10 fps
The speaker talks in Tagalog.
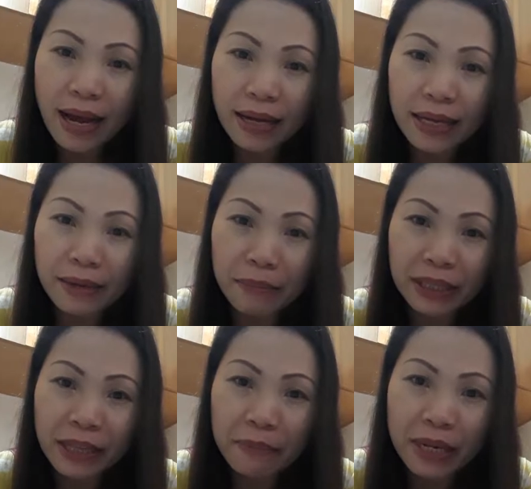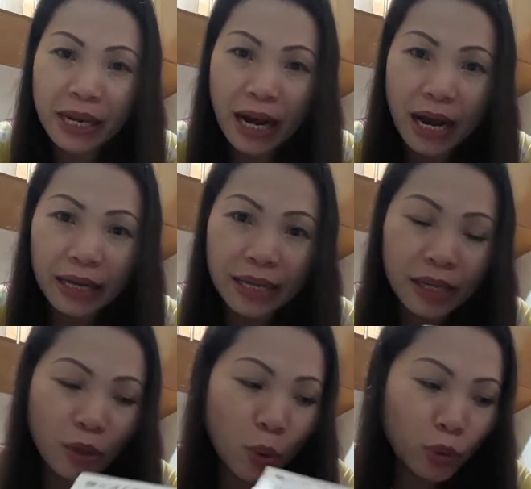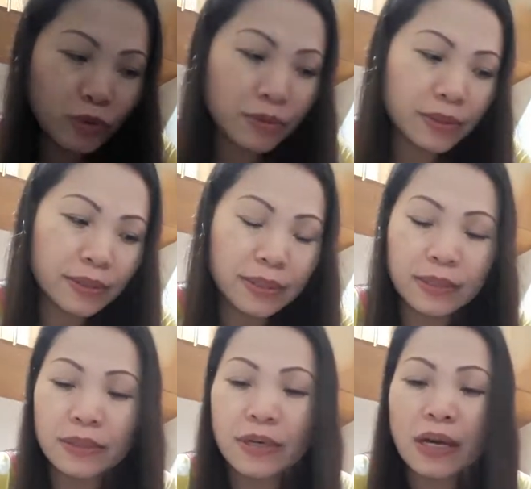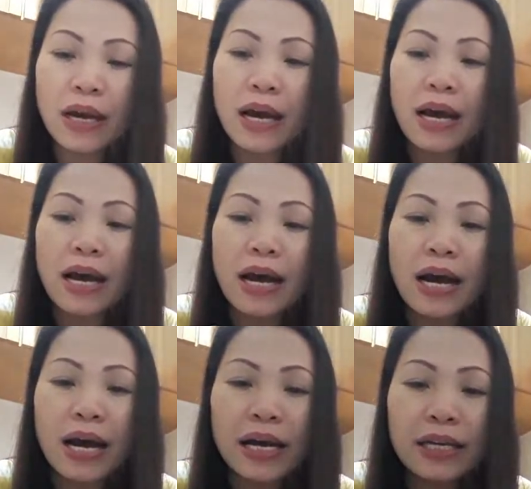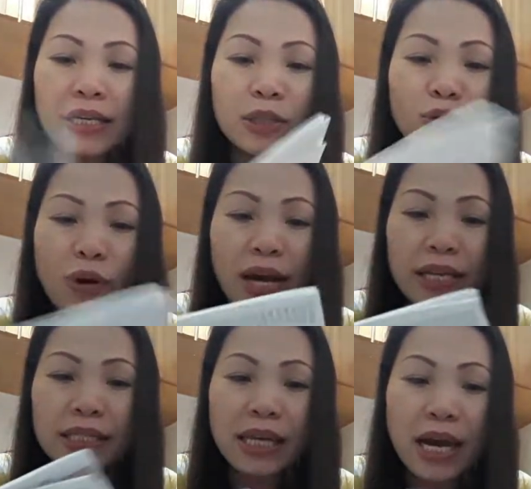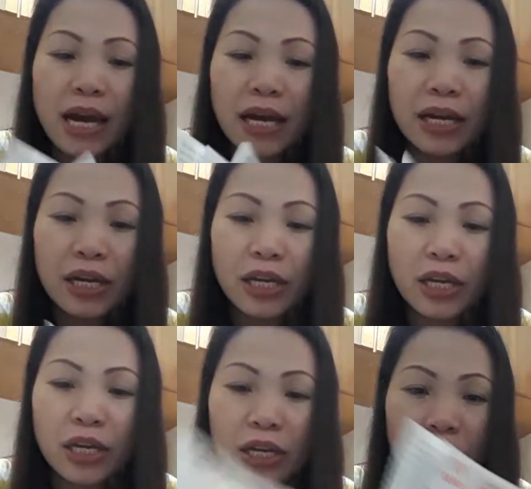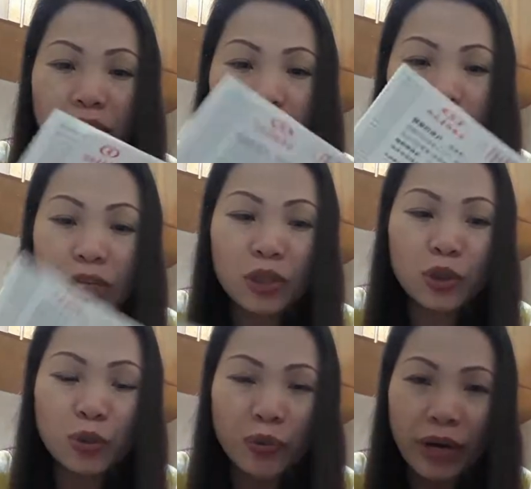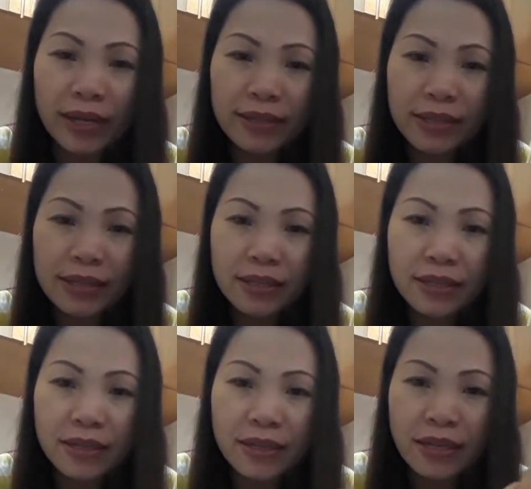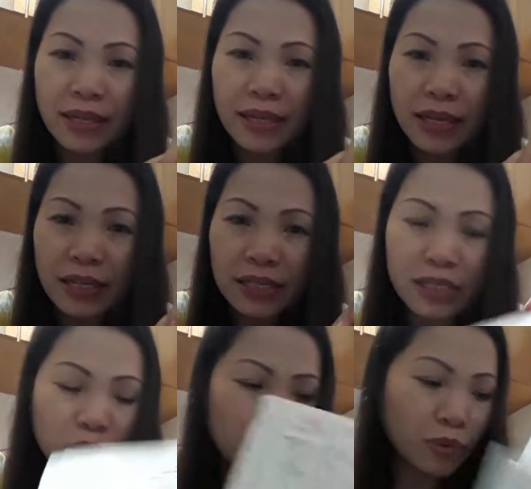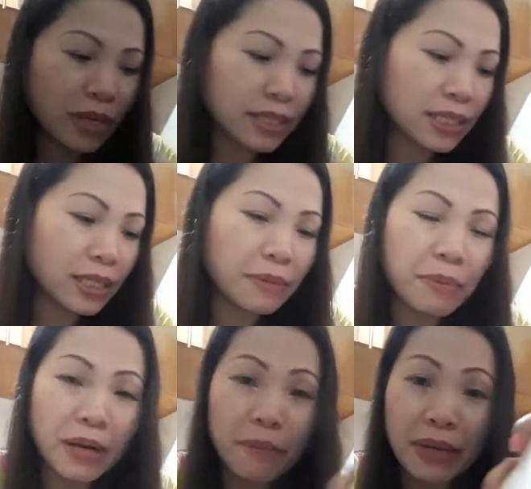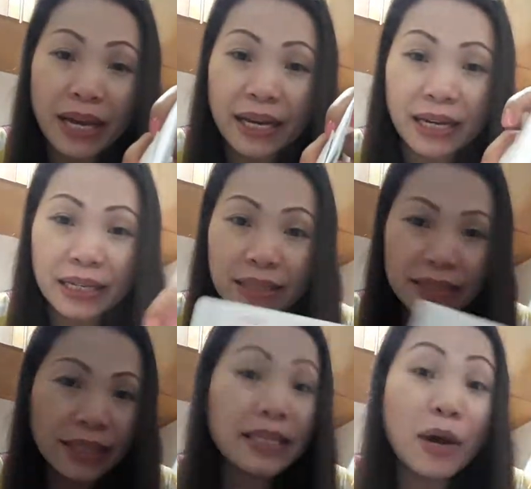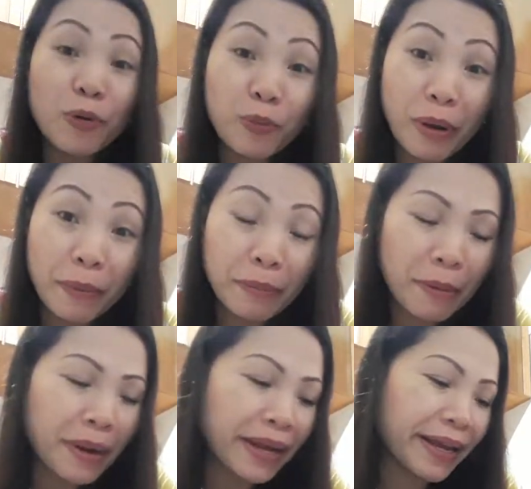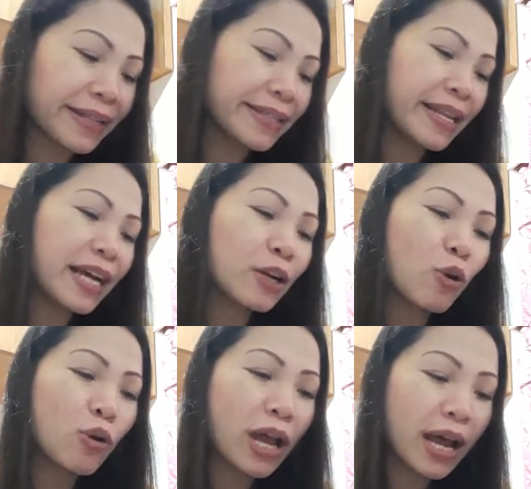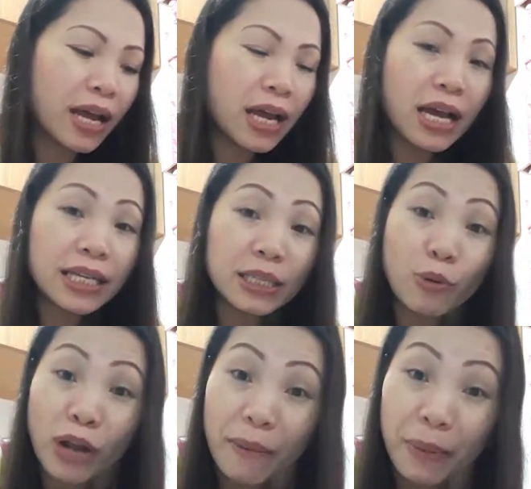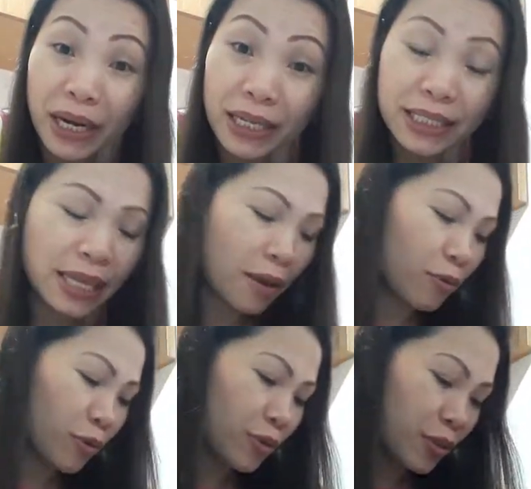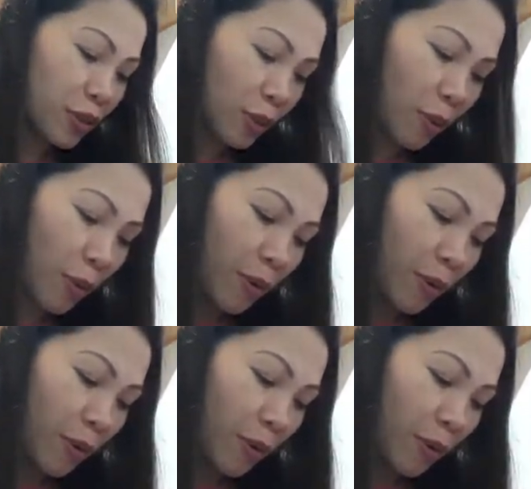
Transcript: aking monthly bill ng aking load uh, ito ay sa insurance yan, insurance, hindi pa nabayaran. Sa sahod pa magbabayad ang lola. Si wala pang sahod. So,